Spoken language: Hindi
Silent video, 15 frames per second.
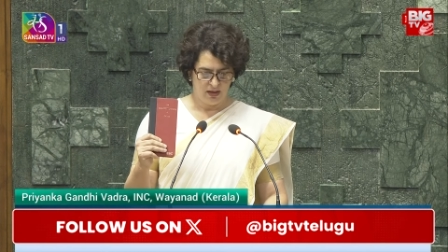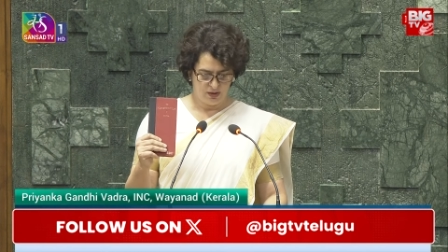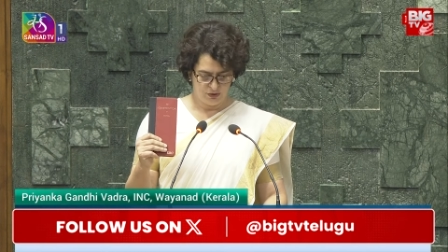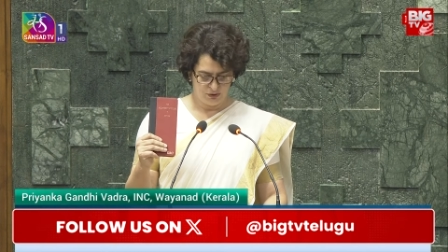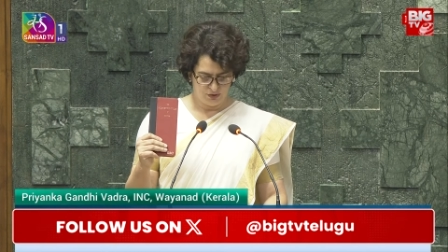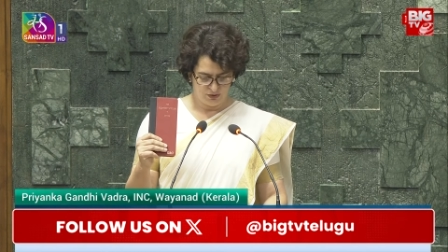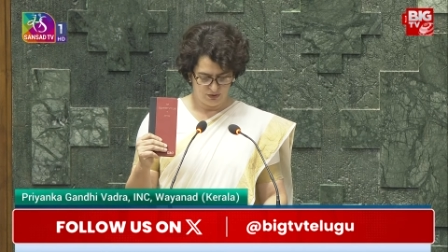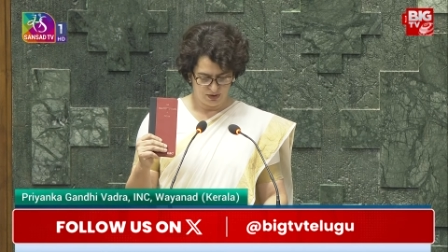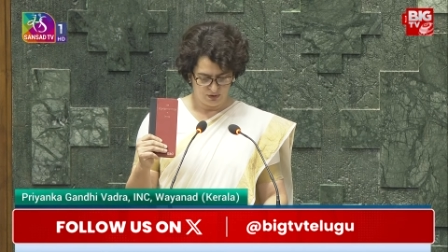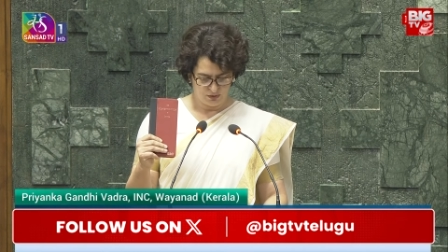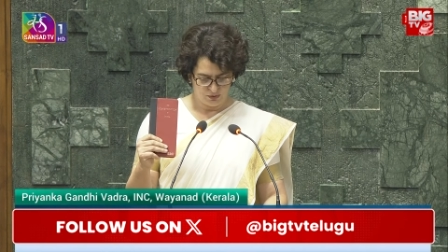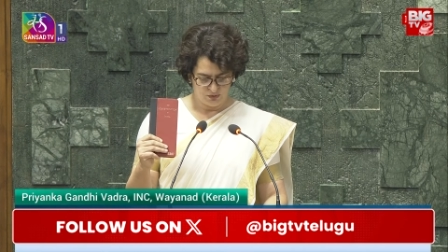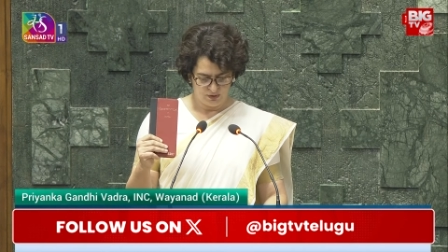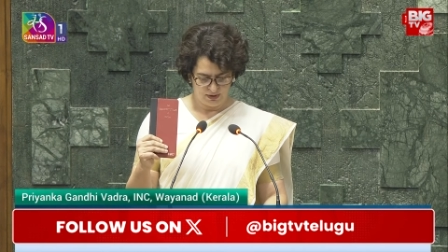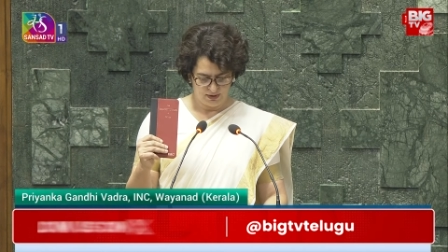अक्षुण
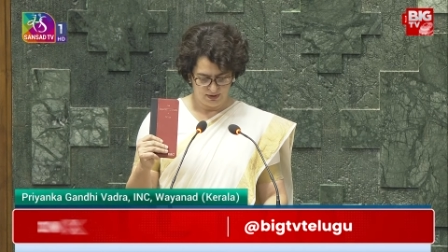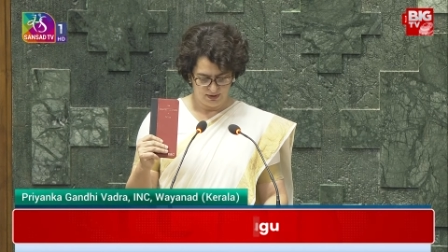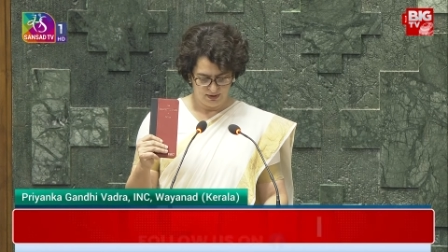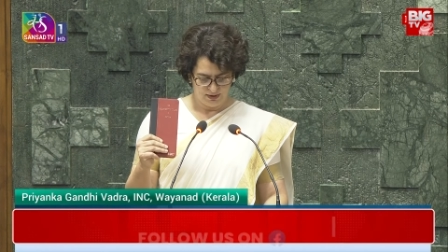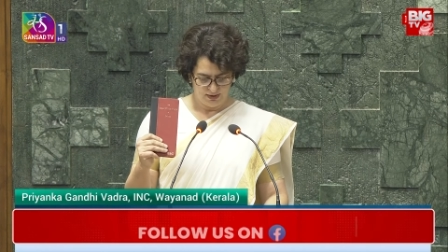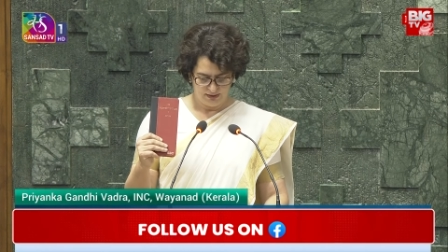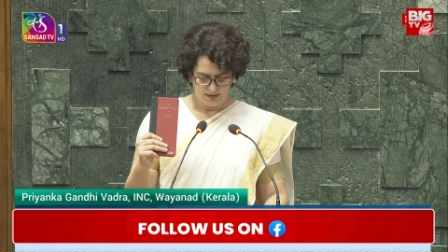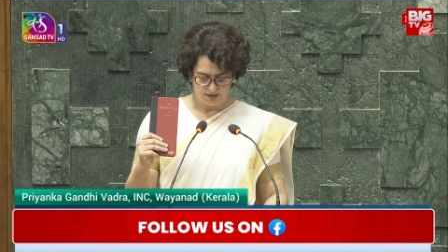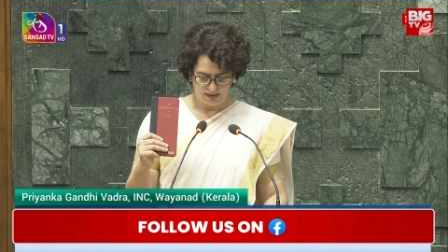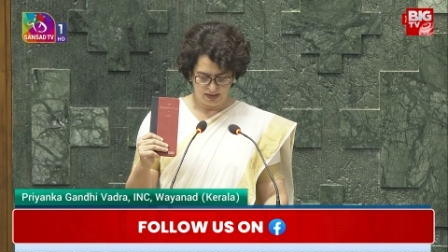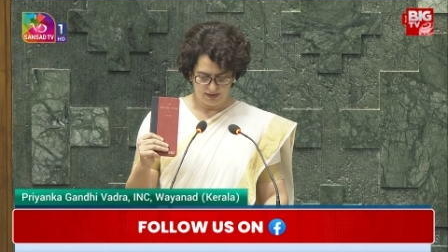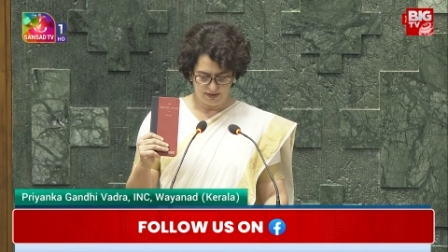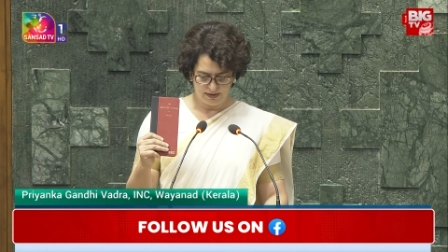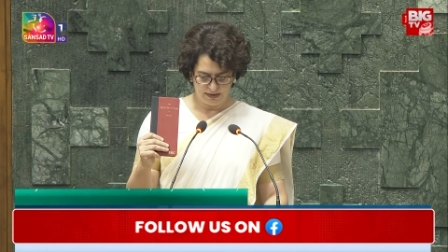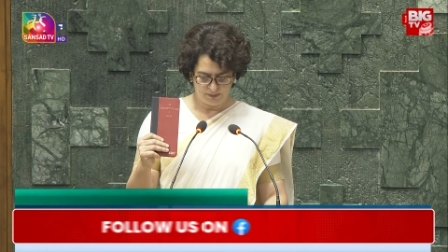रखूंगी
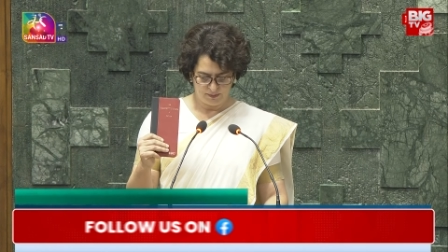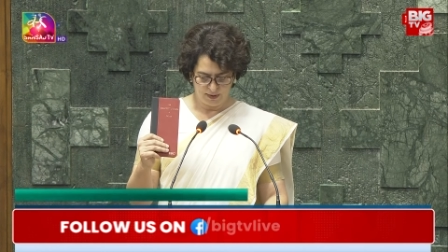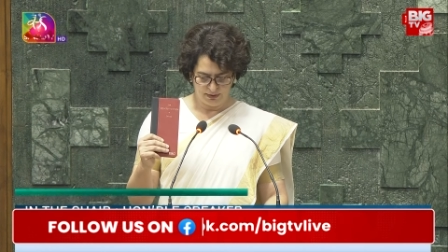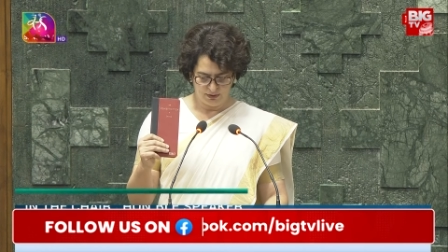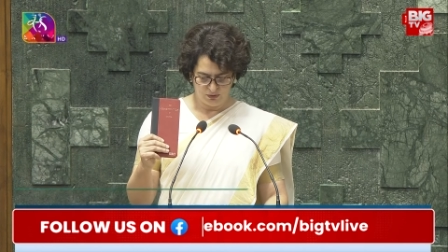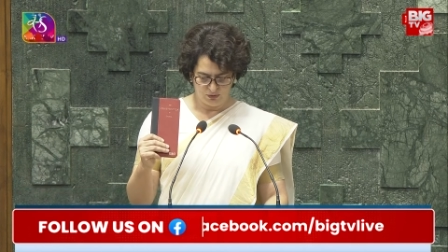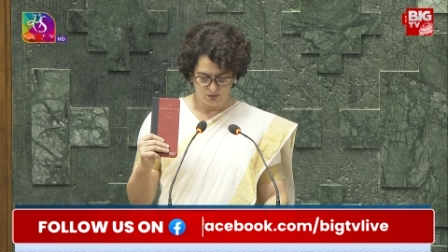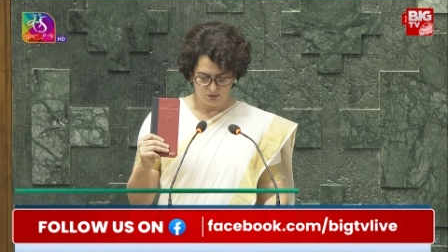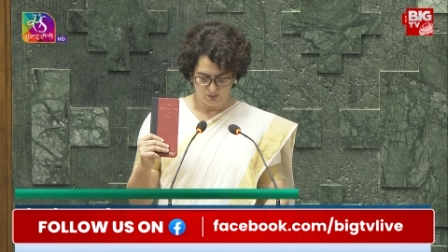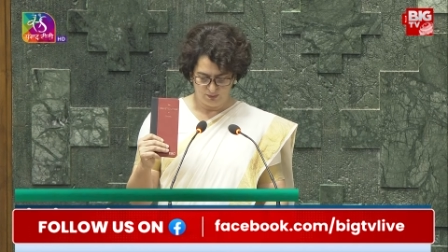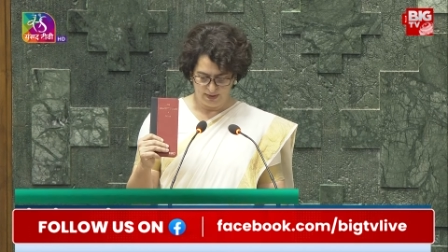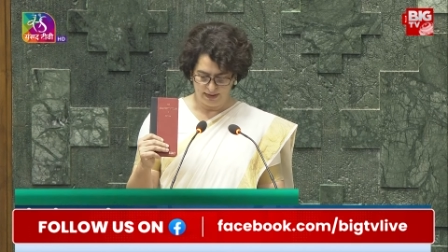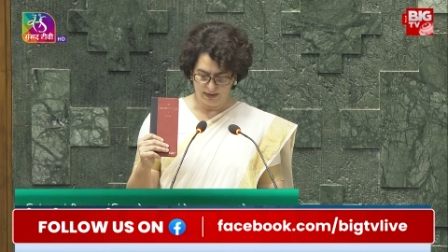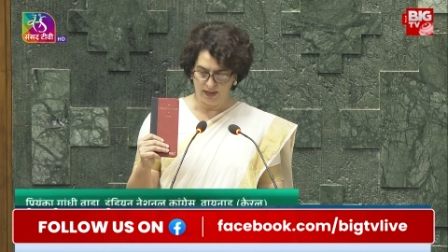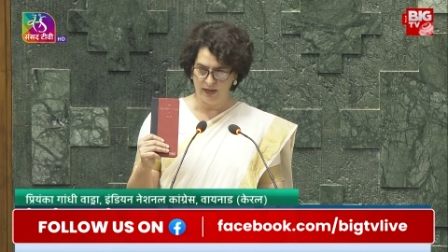तथा जिस पद को
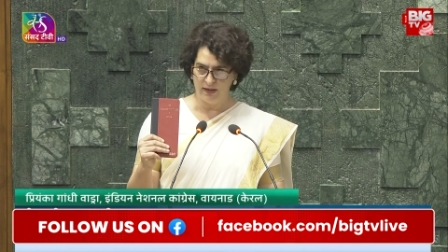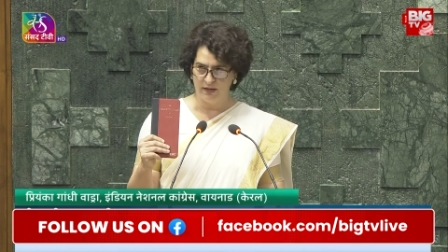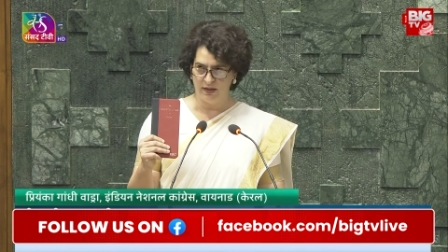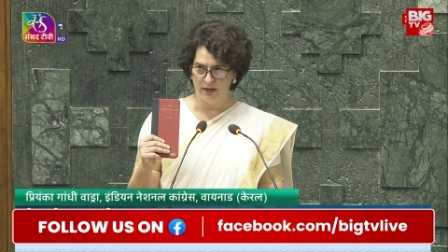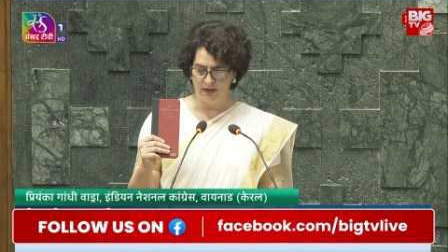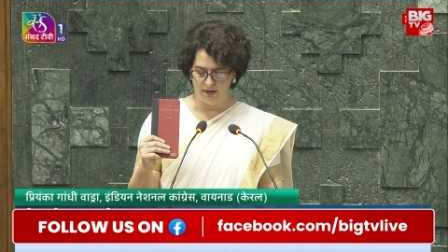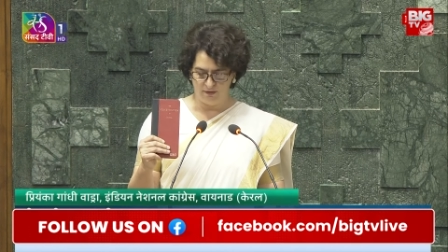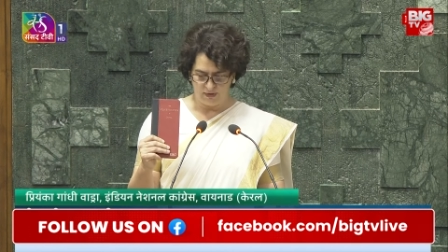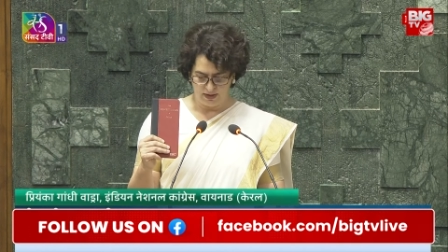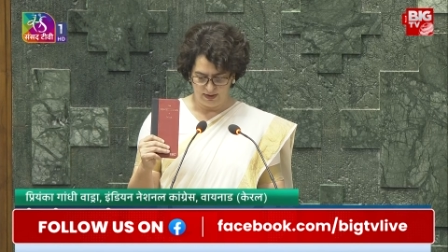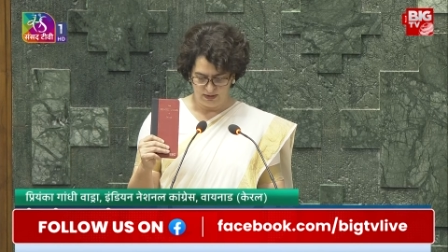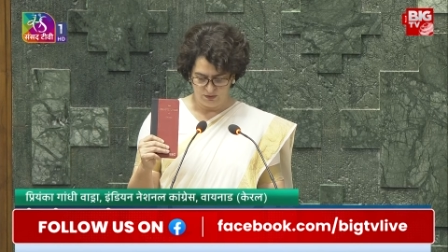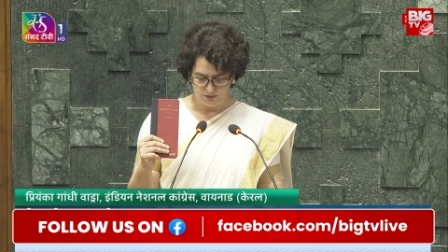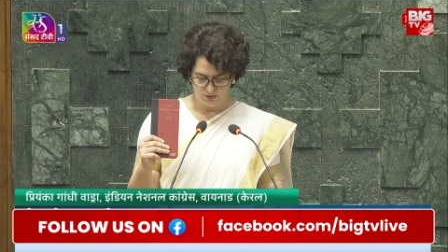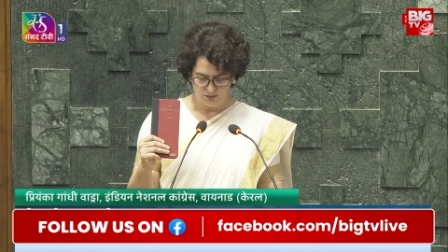मैं ग्रहण करने
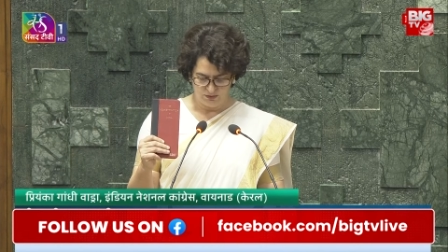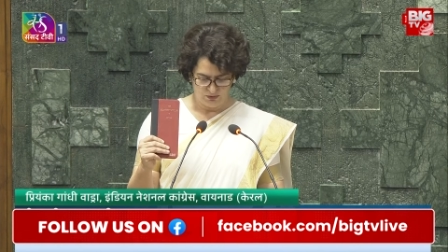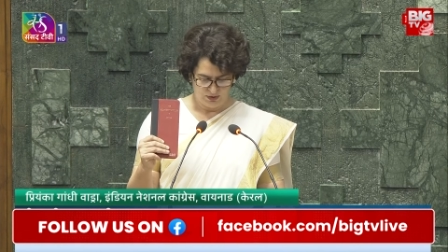वाली हूँ